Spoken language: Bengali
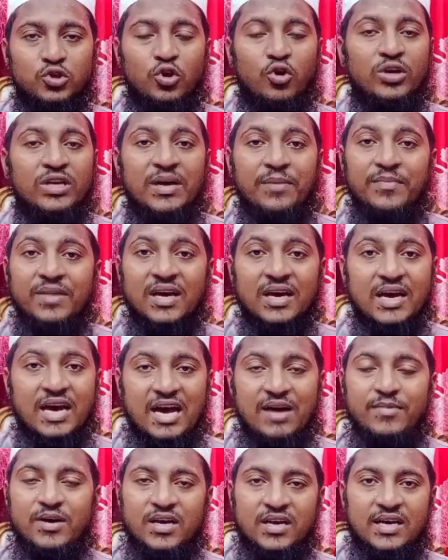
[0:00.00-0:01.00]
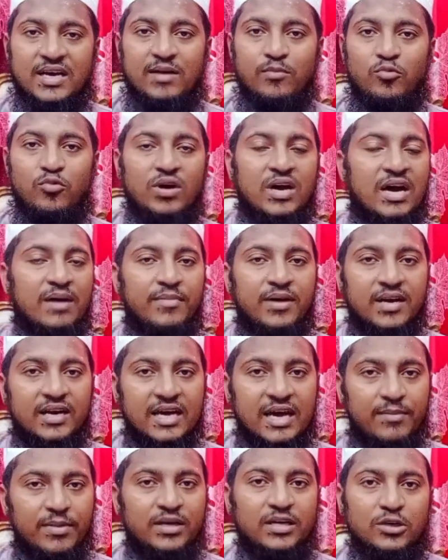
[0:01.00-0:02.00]
যখন আমরা খাবার খাবো খাবার
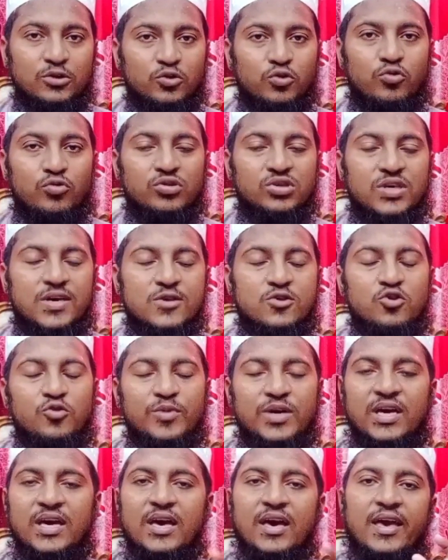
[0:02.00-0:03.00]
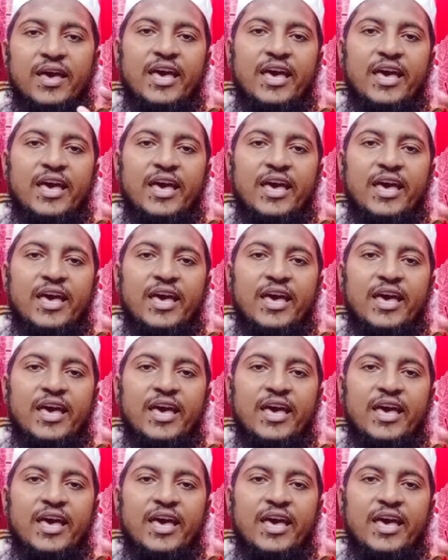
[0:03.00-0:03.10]
খাবারটা যখন শেষ হবে